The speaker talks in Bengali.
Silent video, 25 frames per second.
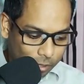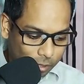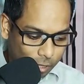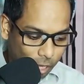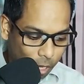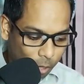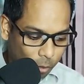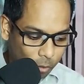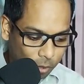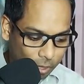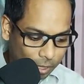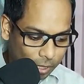
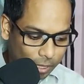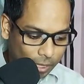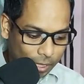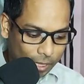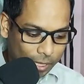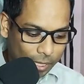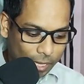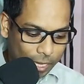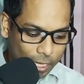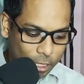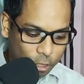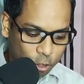তাহলে
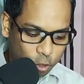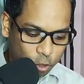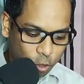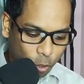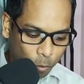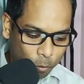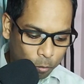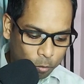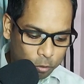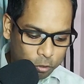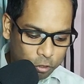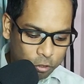এই
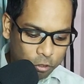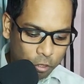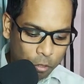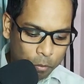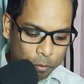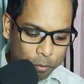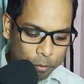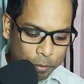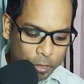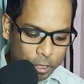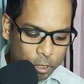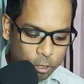সমস্ত
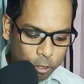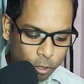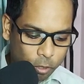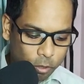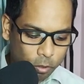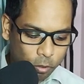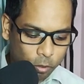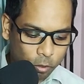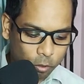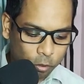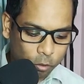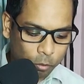
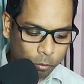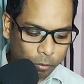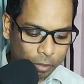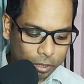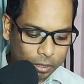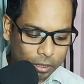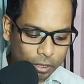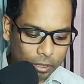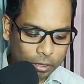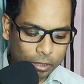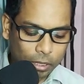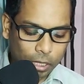বিষয়ও
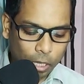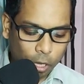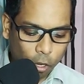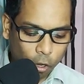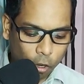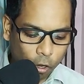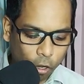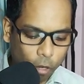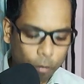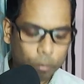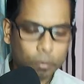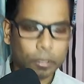তোমাদের
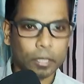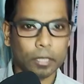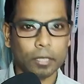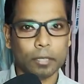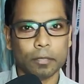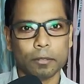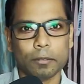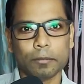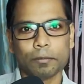দেওয়া হবে